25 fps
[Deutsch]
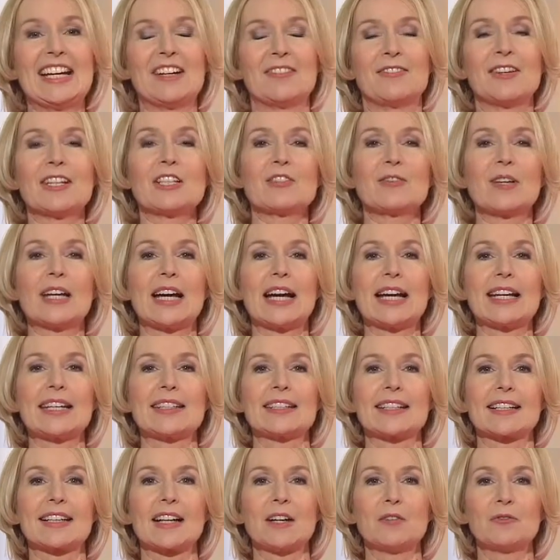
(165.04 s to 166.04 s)
Was wäre
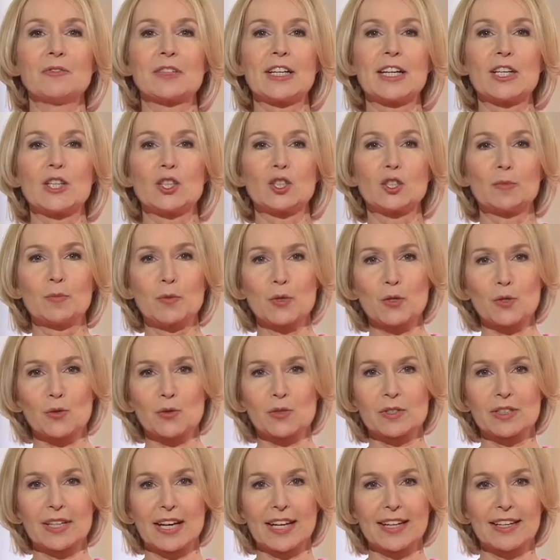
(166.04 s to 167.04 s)
eigentlich der Kampf gegen Schmutz
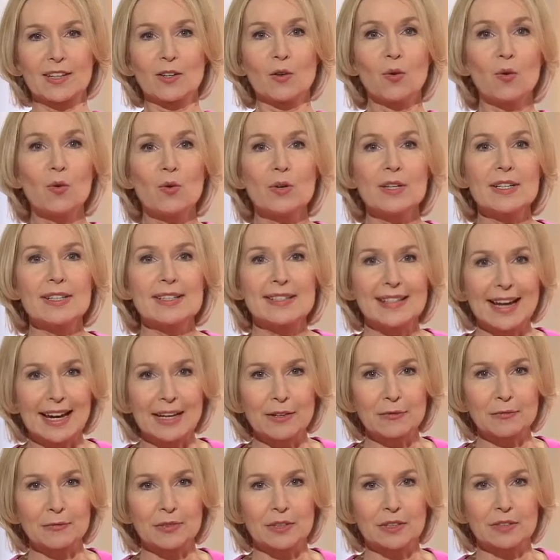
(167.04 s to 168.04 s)
und Dreck ohne
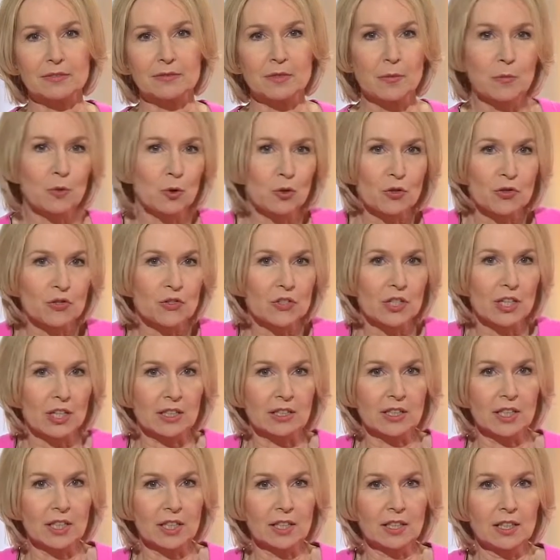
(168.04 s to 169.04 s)
Seife? Wir benutzen sie ja
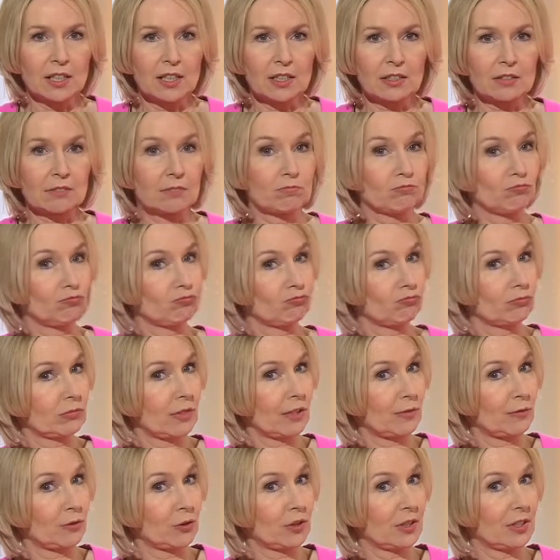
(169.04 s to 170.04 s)
täglich, hm,
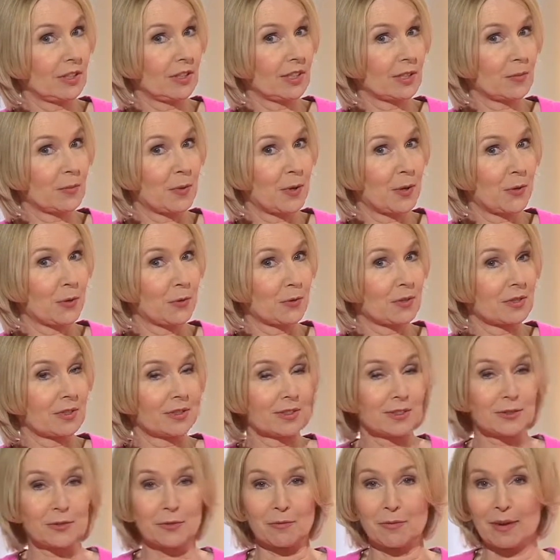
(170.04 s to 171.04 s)
davon gehe ich jetzt mal aus,
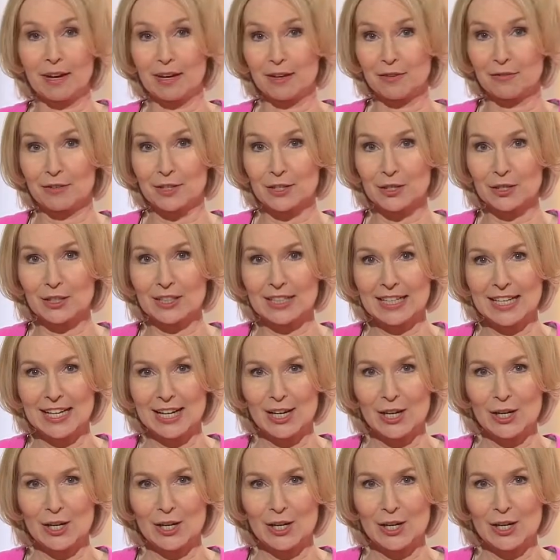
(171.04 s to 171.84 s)
ne, zum Händewaschen.